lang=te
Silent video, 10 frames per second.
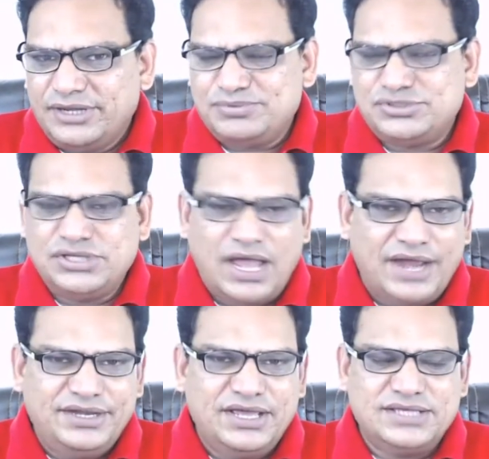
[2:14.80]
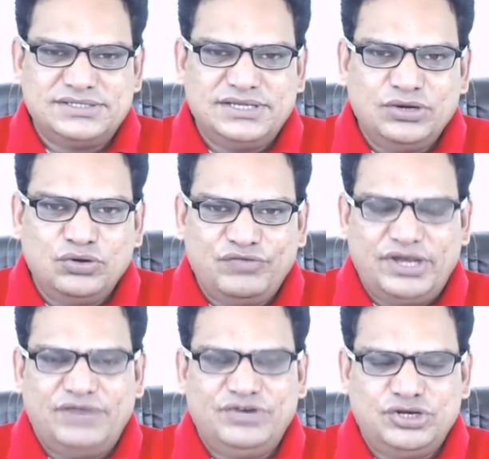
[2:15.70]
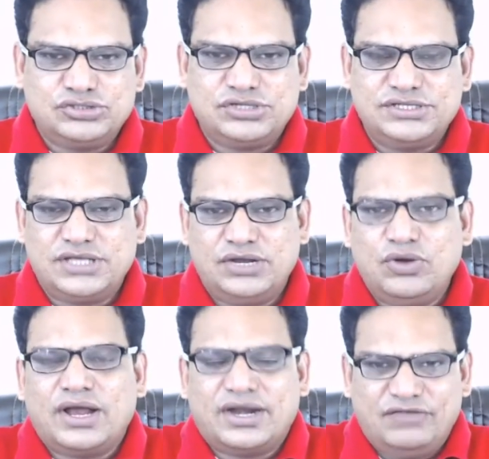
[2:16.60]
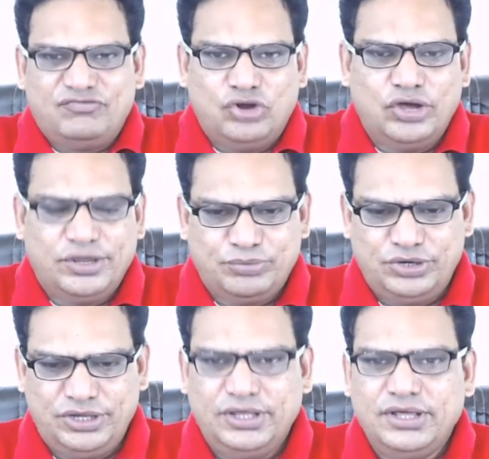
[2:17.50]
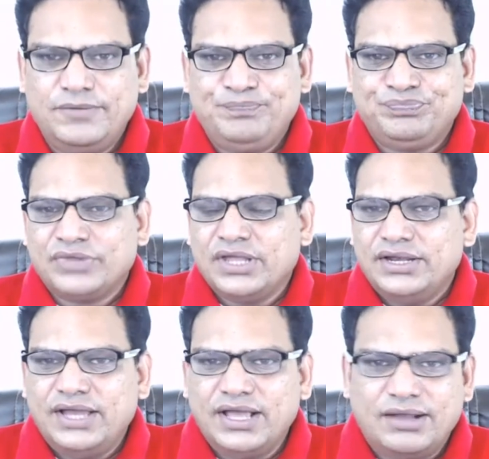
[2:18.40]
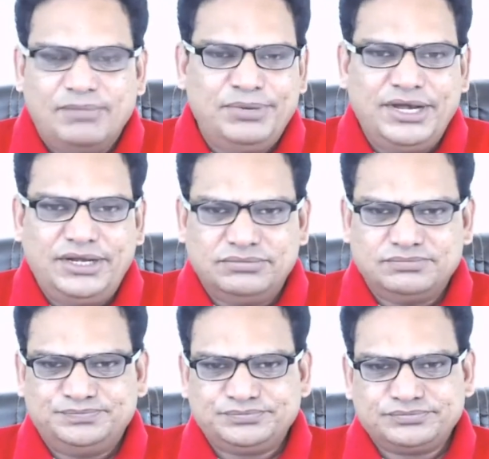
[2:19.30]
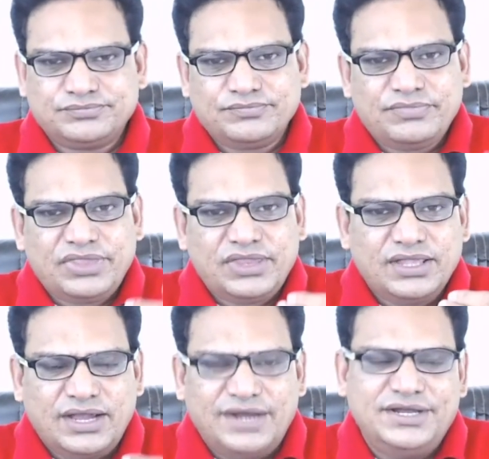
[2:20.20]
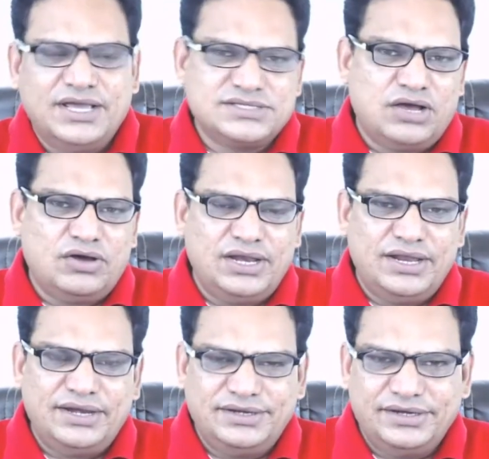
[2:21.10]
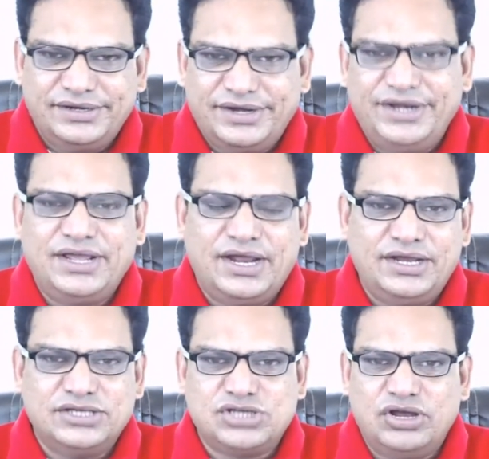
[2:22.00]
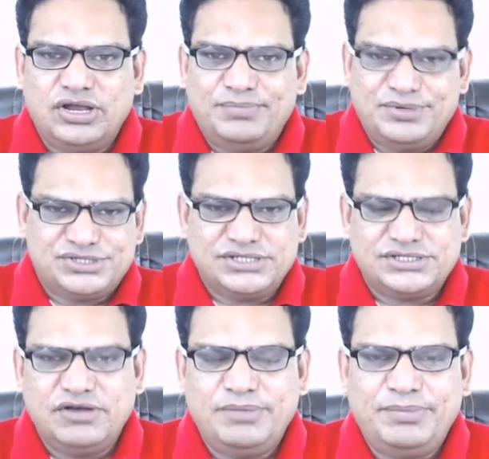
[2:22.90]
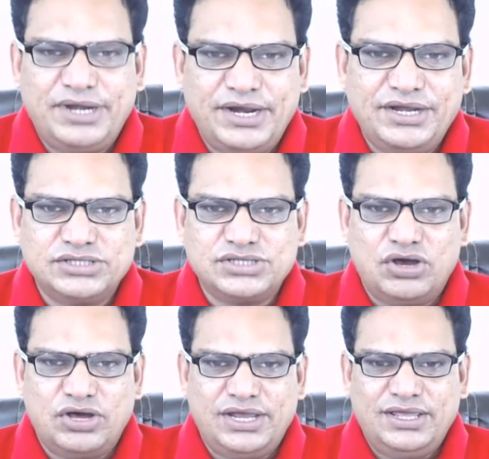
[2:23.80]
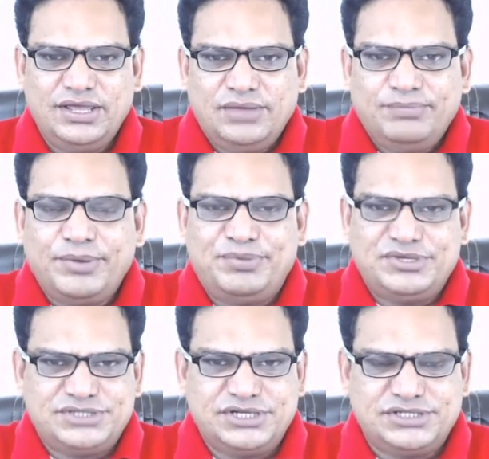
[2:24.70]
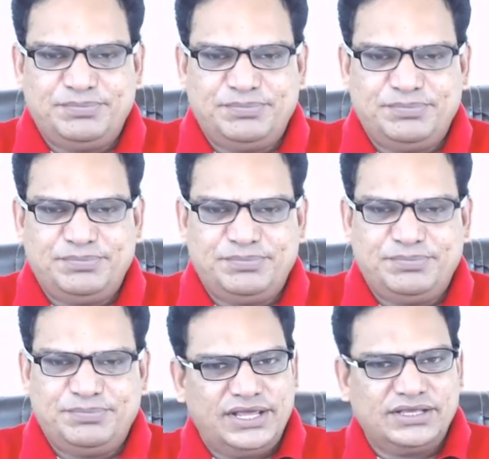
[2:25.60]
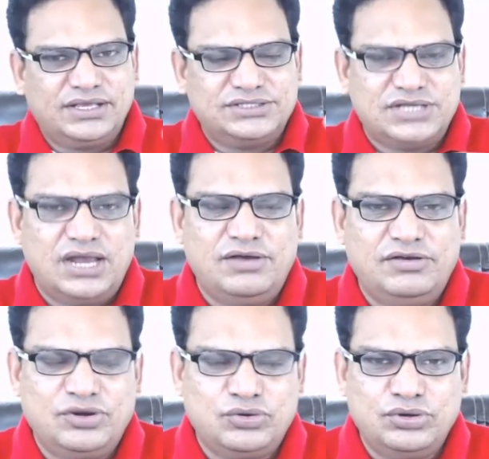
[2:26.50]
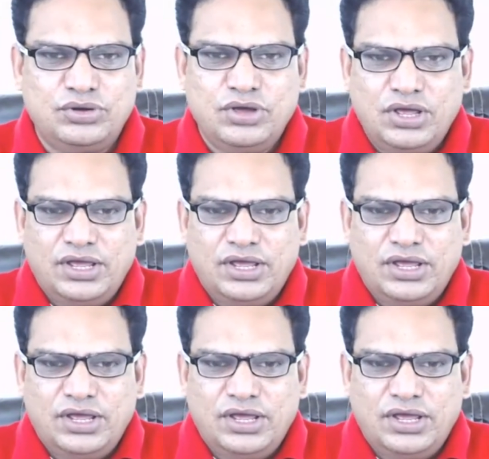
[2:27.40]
టిప్స్ ఐడియాస్ నేను వేరే వీడియోస్లో ఇస్తాను అక్కడ ఫాలో అయిపోండి నా కంప్లీట్ ఐడియాస్ కావాలి ట్రైనింగ్ ఐడియాస్ కావాలి బిజినెస్ డెవలప్మెంట్ ఐడియాస్ కావాలి మీ బిజినెస్ని పెంచుకోవాలి ఇంకా చాలా వరకు